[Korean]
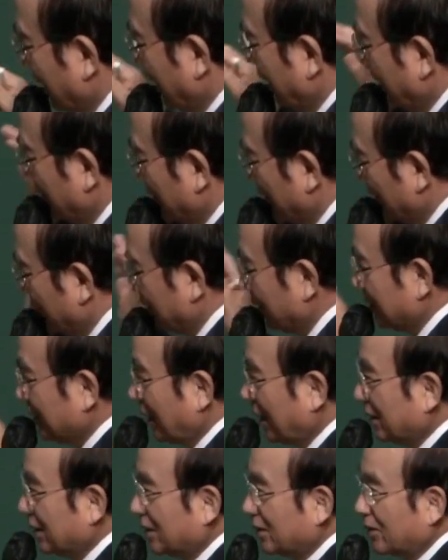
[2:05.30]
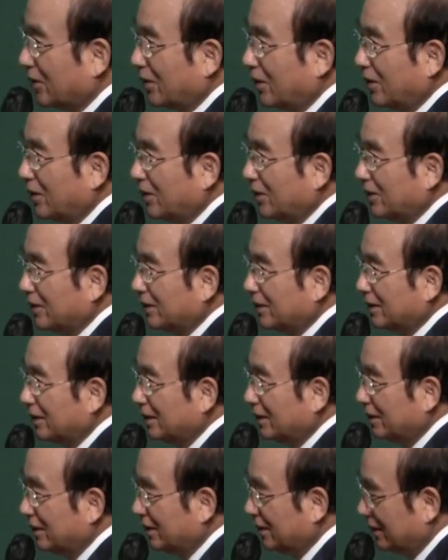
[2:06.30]
안에 모든 거다 들었고
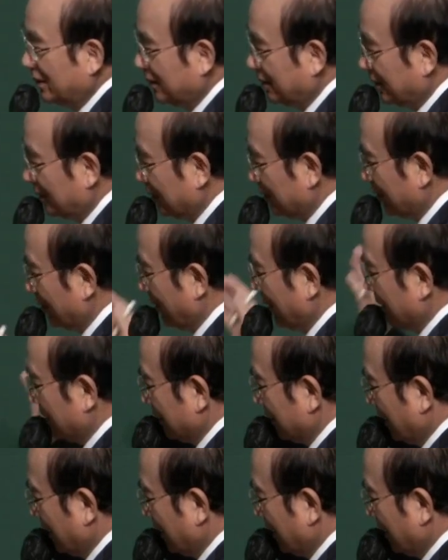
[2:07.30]
그 속에서